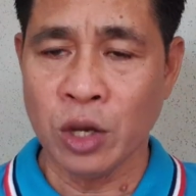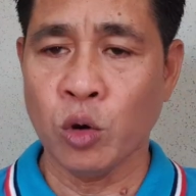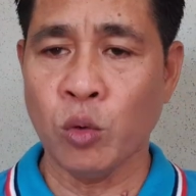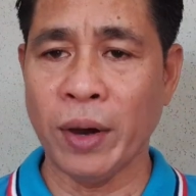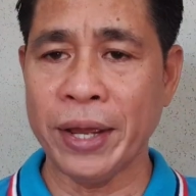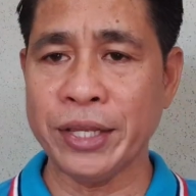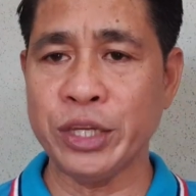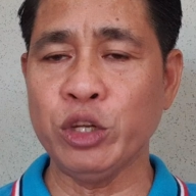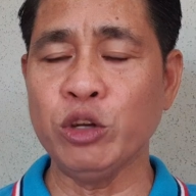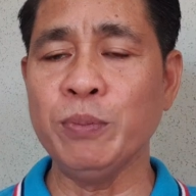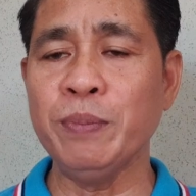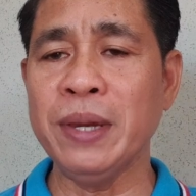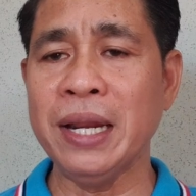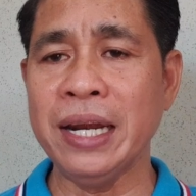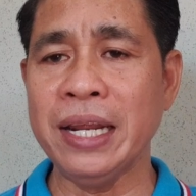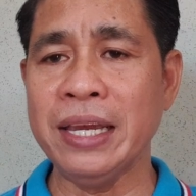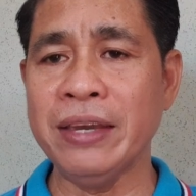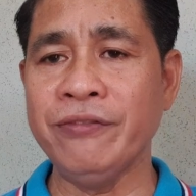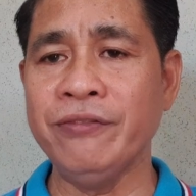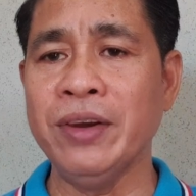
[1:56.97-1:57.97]
What you
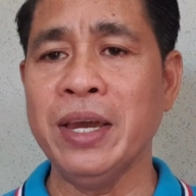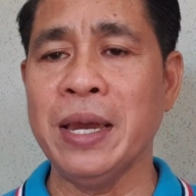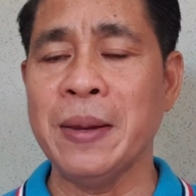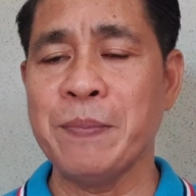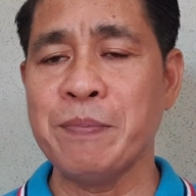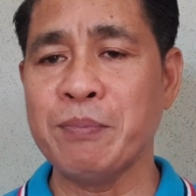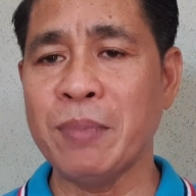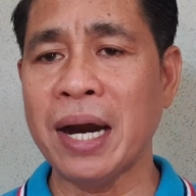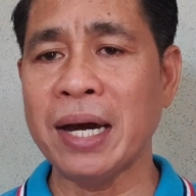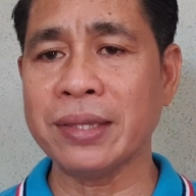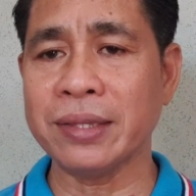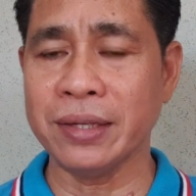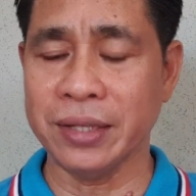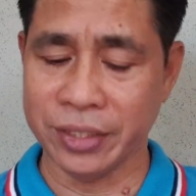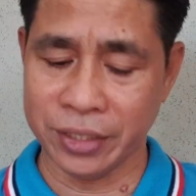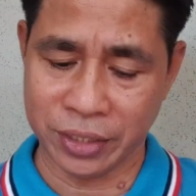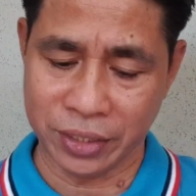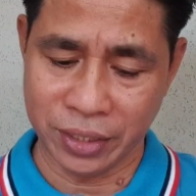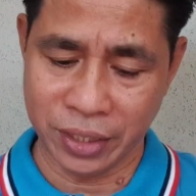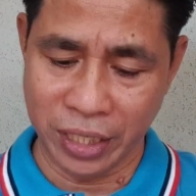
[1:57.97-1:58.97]
believe
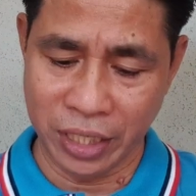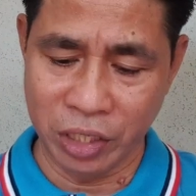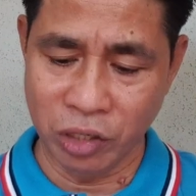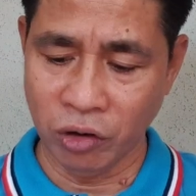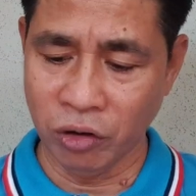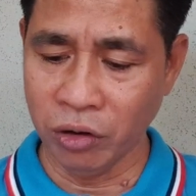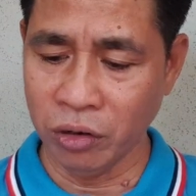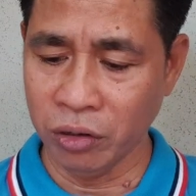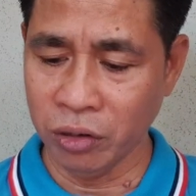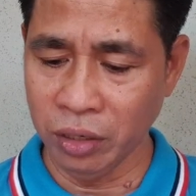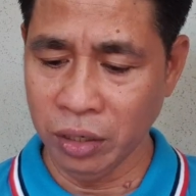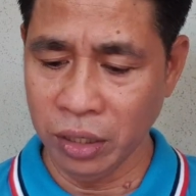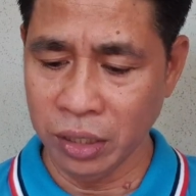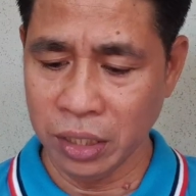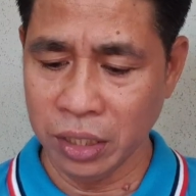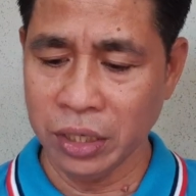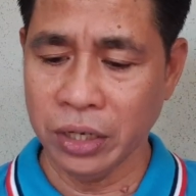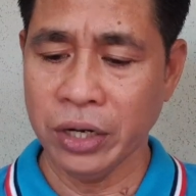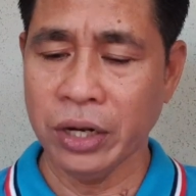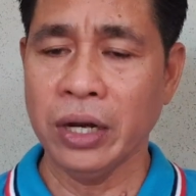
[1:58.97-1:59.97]
matters in all
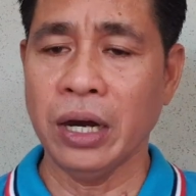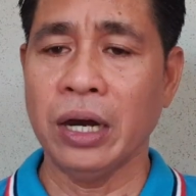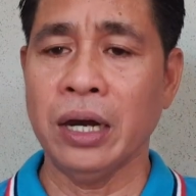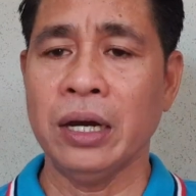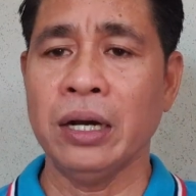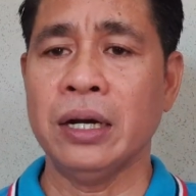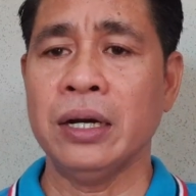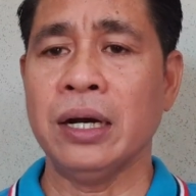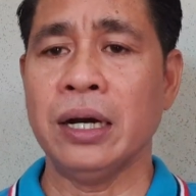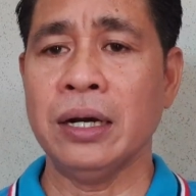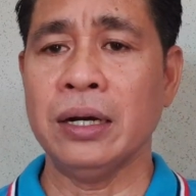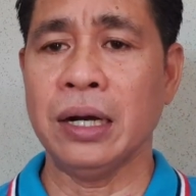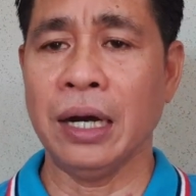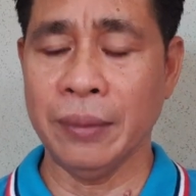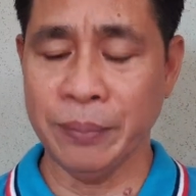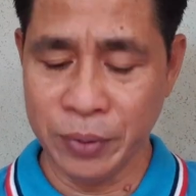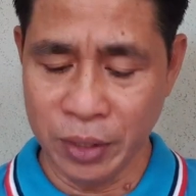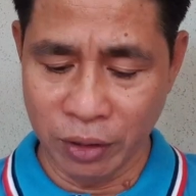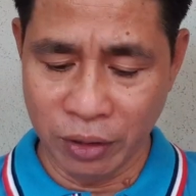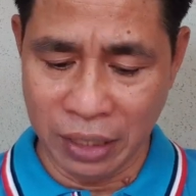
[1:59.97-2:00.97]

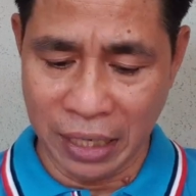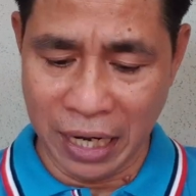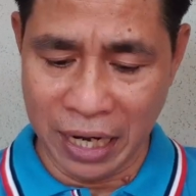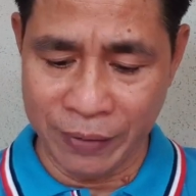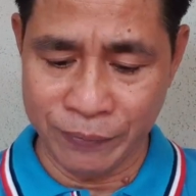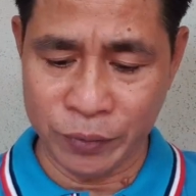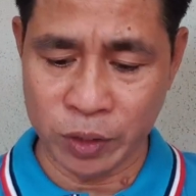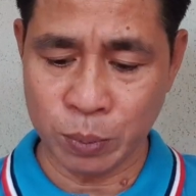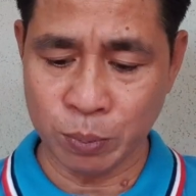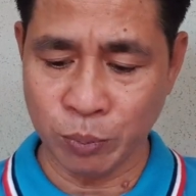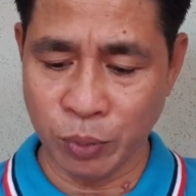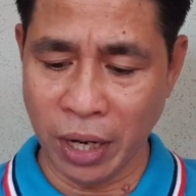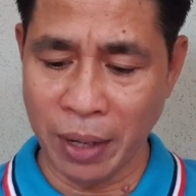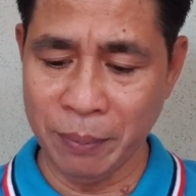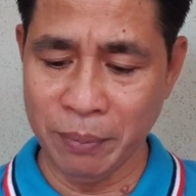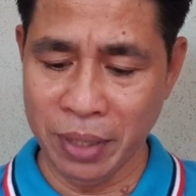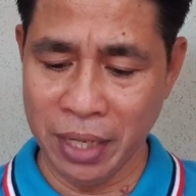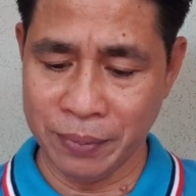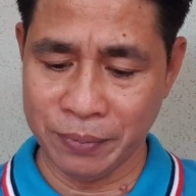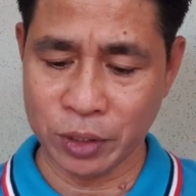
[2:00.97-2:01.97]
of your life's
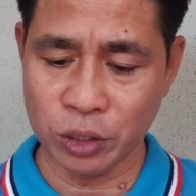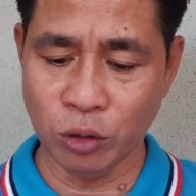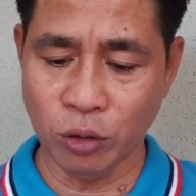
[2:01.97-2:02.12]
problems.